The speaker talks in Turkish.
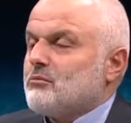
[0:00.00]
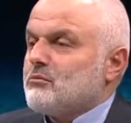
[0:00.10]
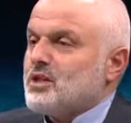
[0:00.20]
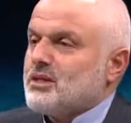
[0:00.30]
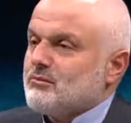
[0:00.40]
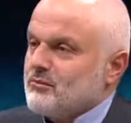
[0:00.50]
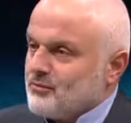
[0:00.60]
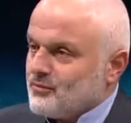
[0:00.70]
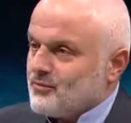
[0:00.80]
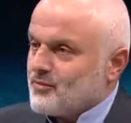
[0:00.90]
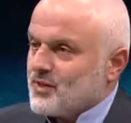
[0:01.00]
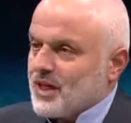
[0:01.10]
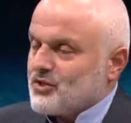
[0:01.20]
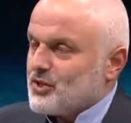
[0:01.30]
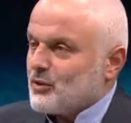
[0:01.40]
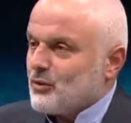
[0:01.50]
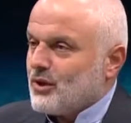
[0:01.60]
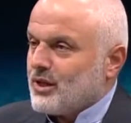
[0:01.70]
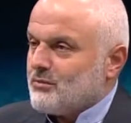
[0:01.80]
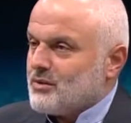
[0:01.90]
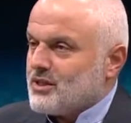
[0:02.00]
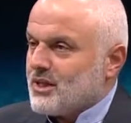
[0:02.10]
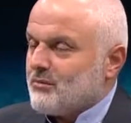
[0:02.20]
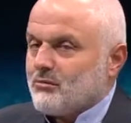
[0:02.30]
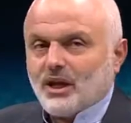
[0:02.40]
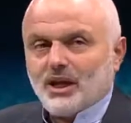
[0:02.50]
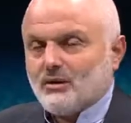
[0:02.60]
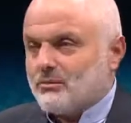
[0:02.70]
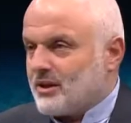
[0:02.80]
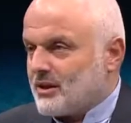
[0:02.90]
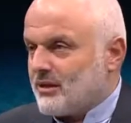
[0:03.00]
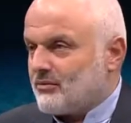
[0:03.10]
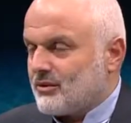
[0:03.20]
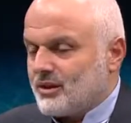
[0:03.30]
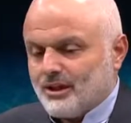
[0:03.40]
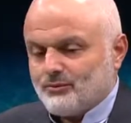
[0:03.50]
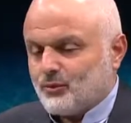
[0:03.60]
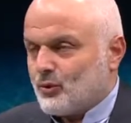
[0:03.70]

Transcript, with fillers: Bizim gençlik günlerimizde Beylerbeyi tarafında